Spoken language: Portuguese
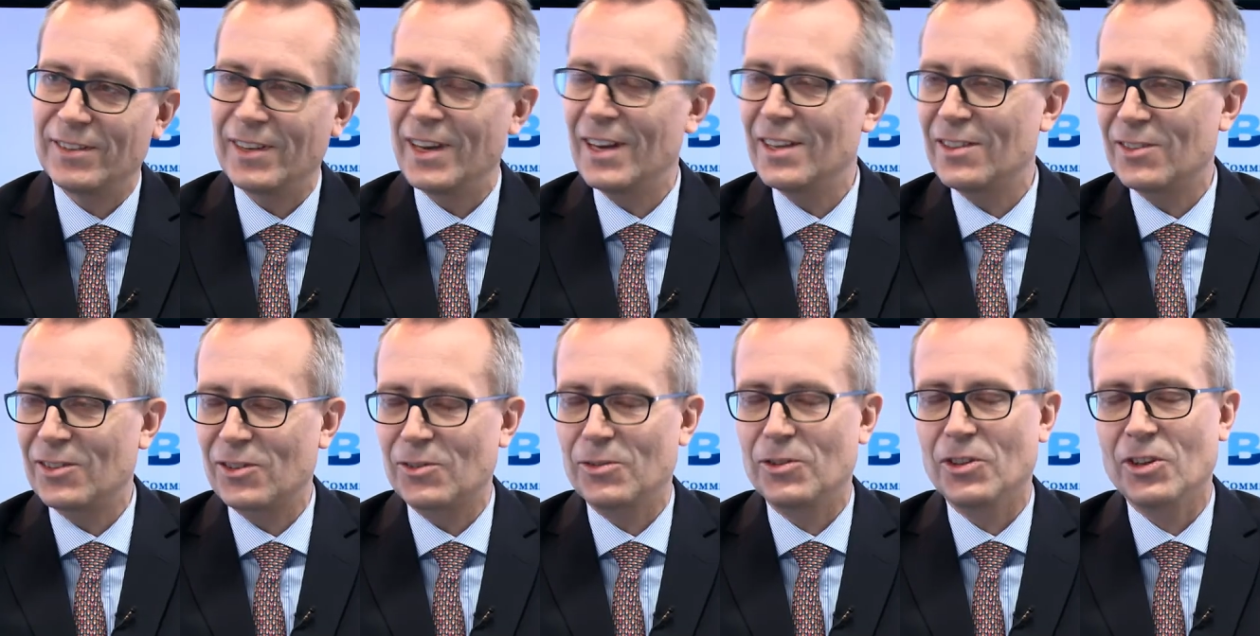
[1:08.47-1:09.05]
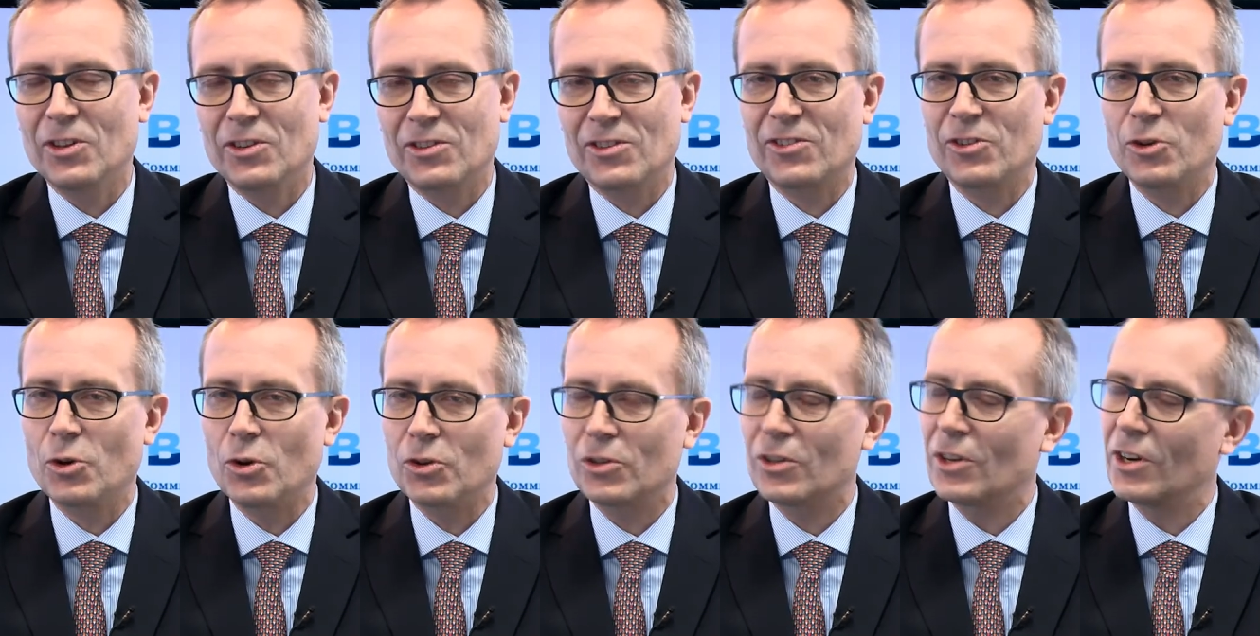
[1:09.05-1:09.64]
mas
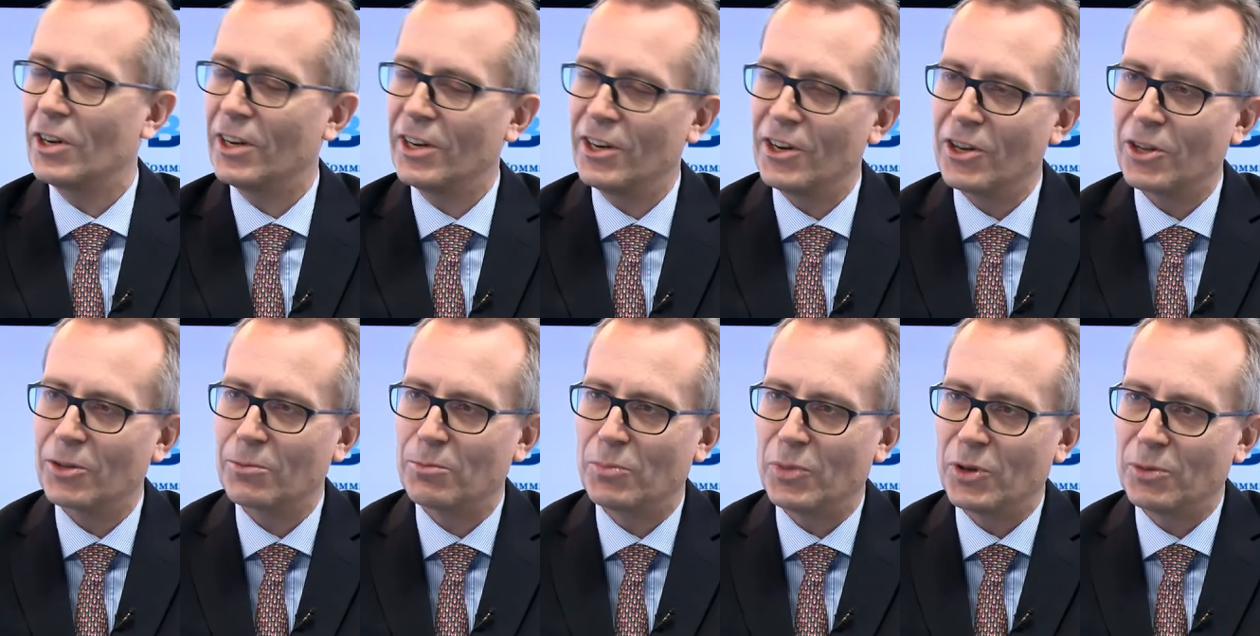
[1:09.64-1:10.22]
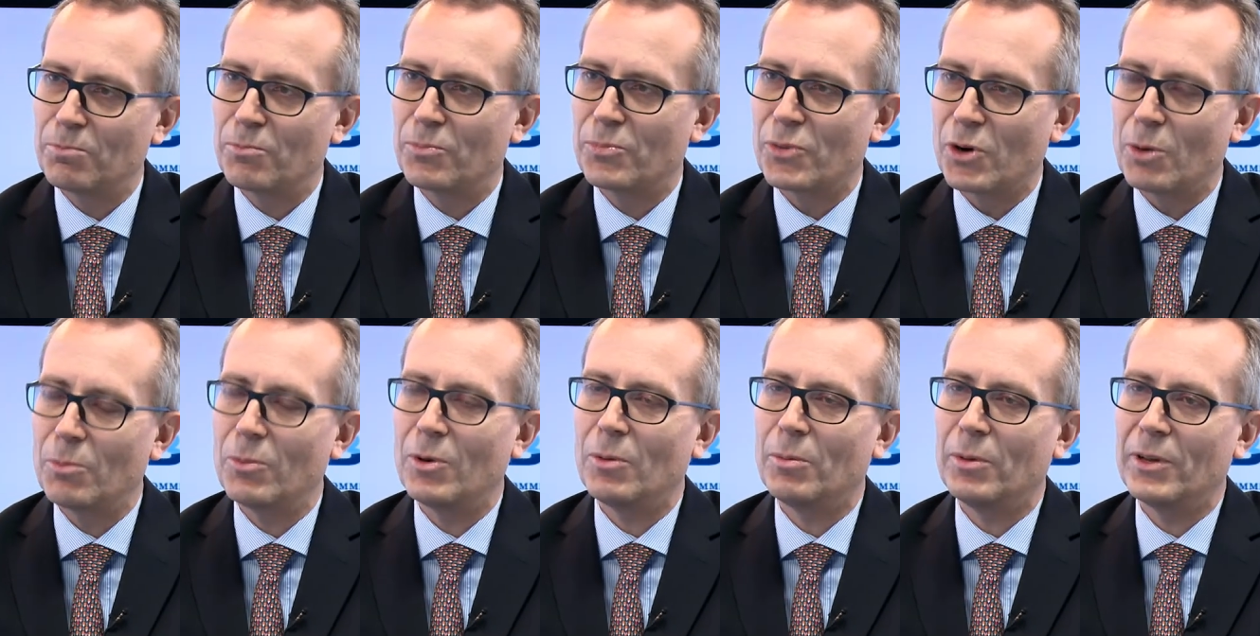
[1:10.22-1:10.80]
provavelmente ficaremos
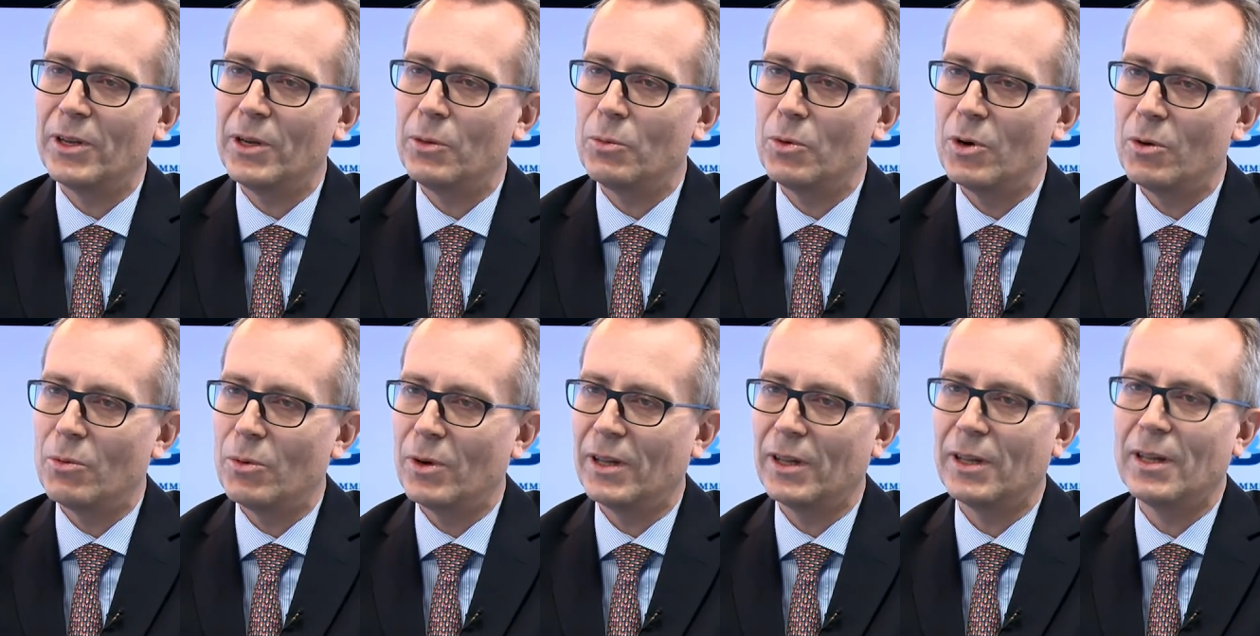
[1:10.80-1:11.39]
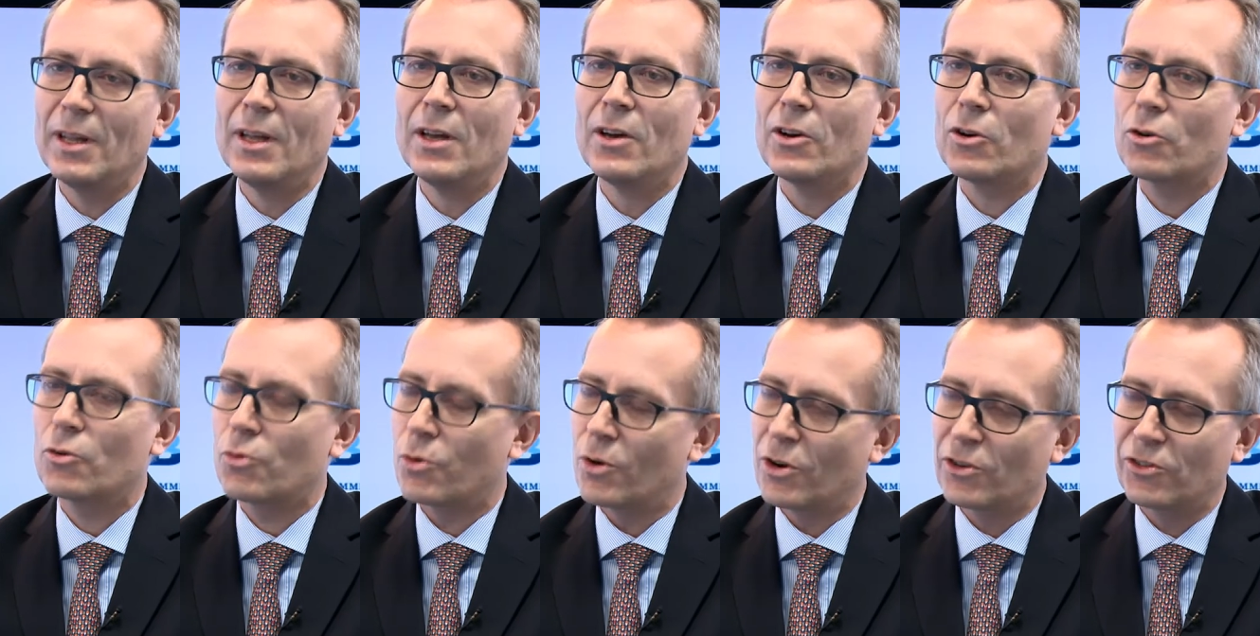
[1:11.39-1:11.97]
abaixo da paridade
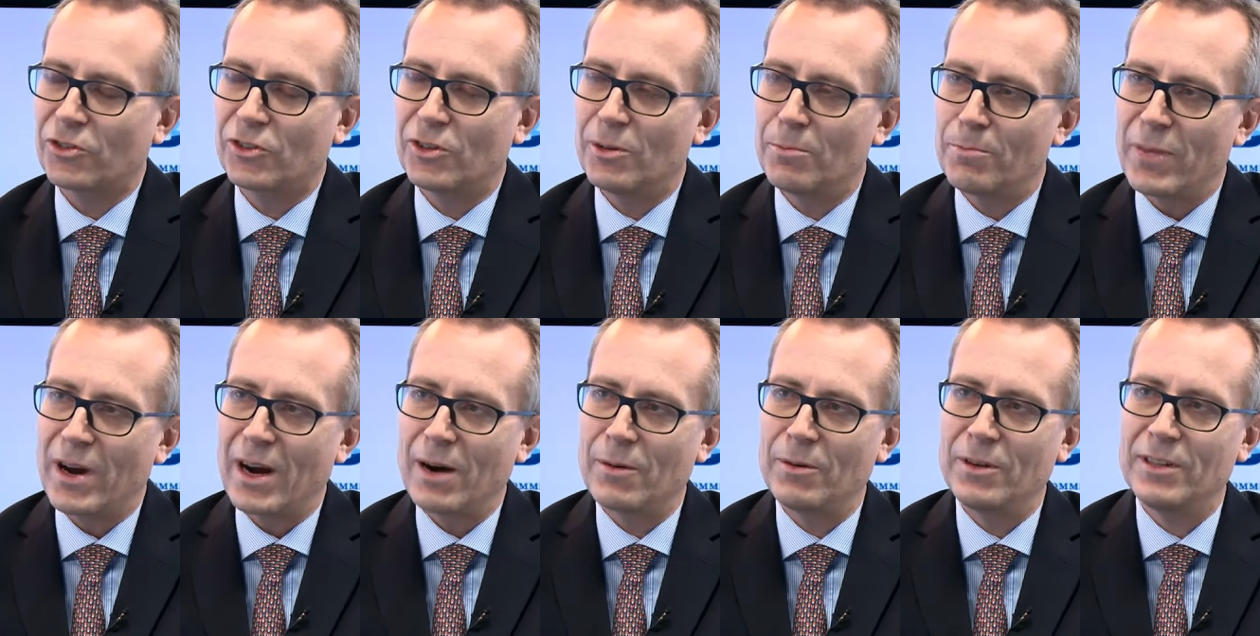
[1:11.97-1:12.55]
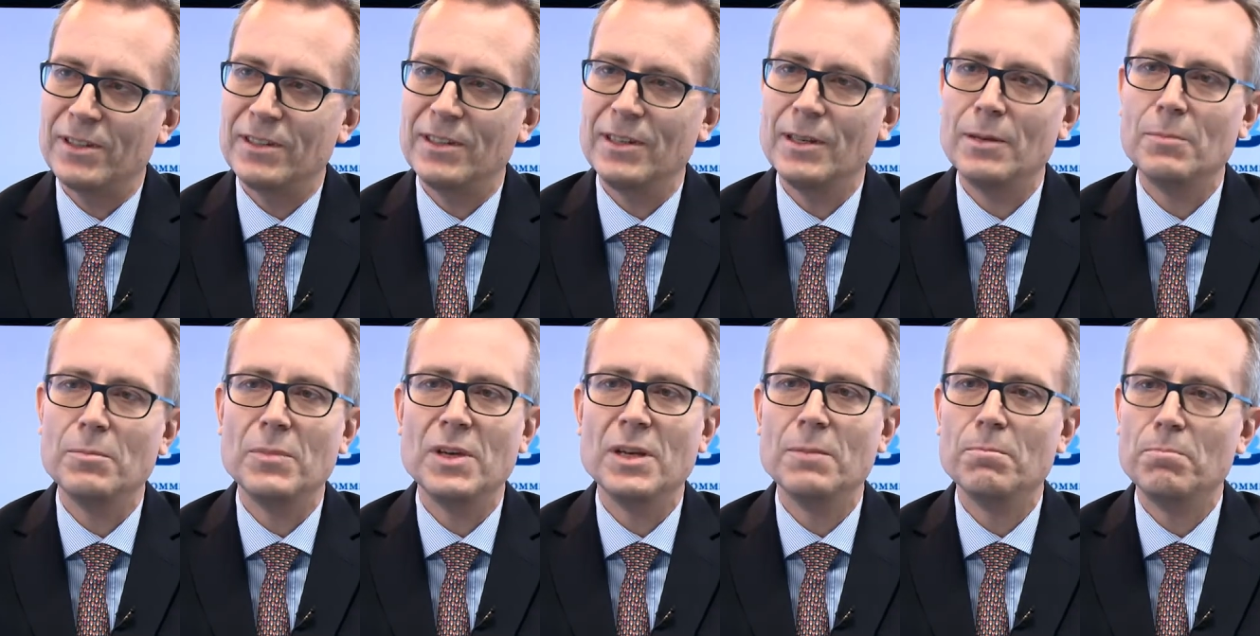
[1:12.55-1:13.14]
caso a decepção do
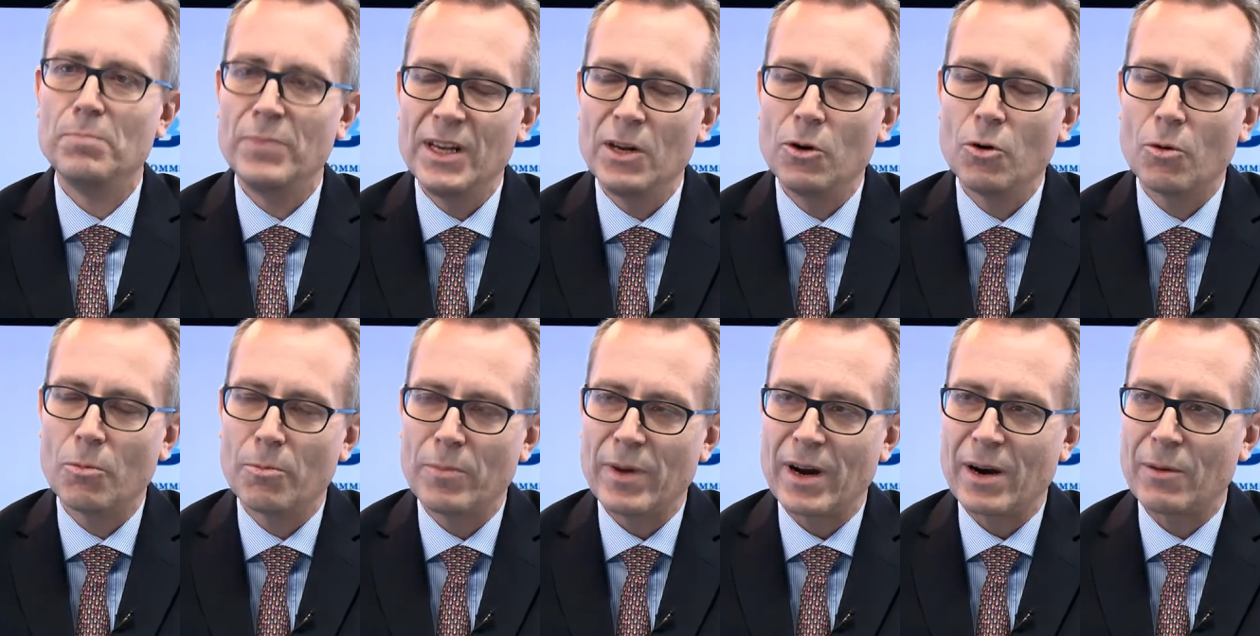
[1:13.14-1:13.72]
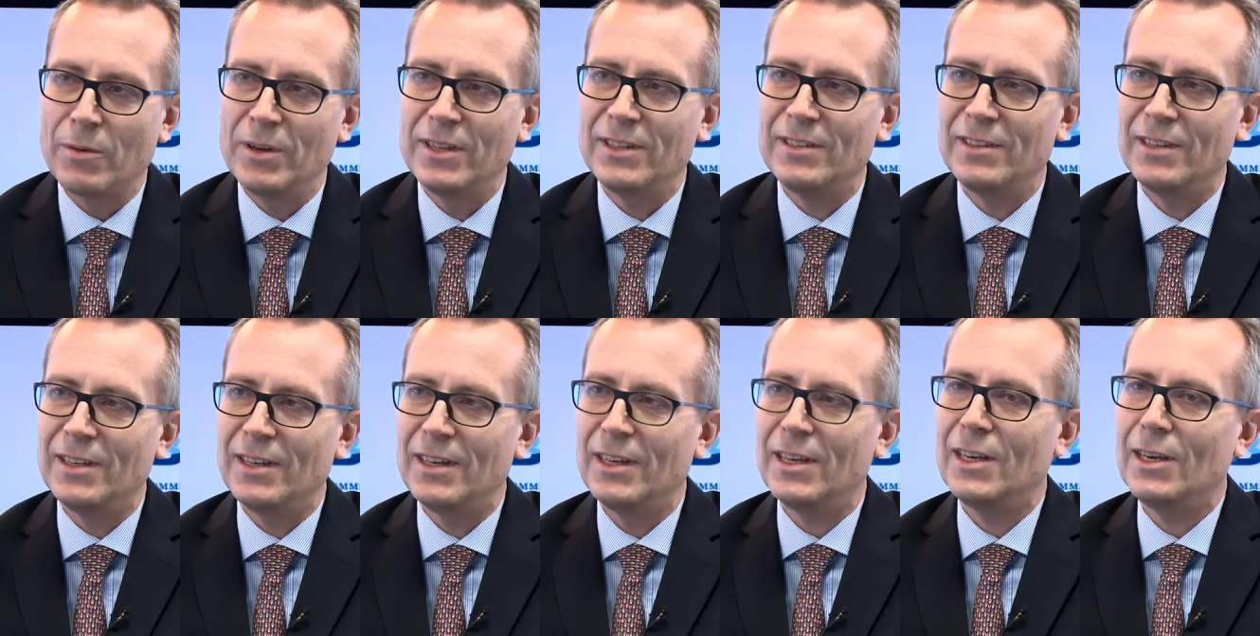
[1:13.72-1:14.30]
mercado seja muito
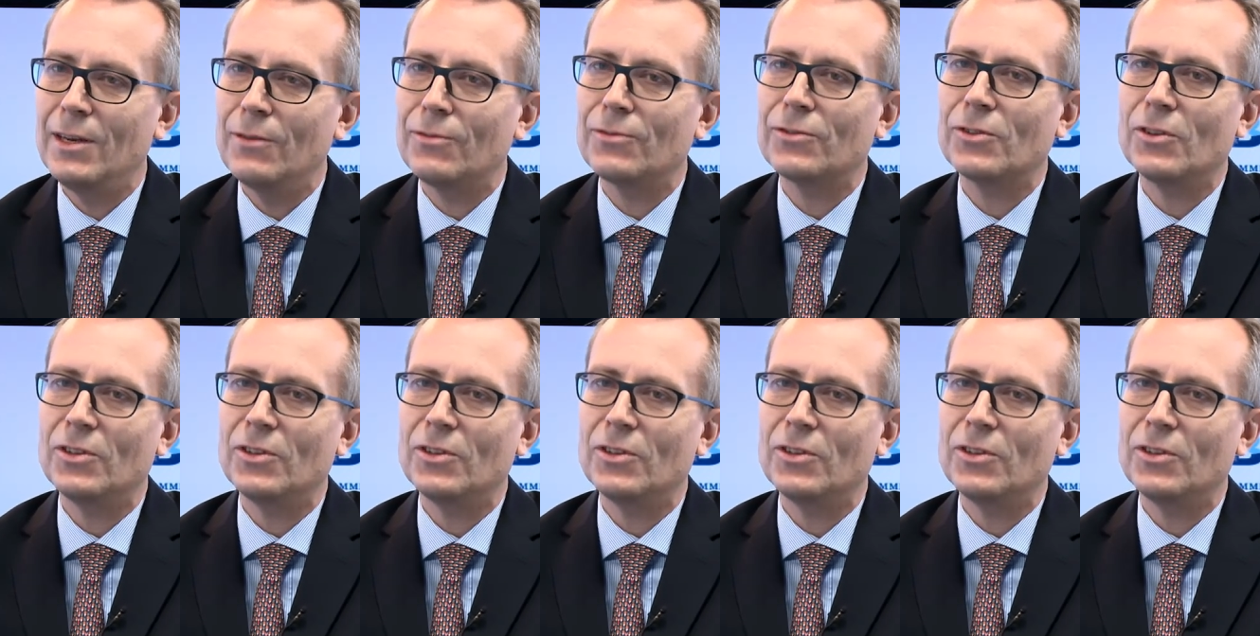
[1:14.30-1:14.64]
grande.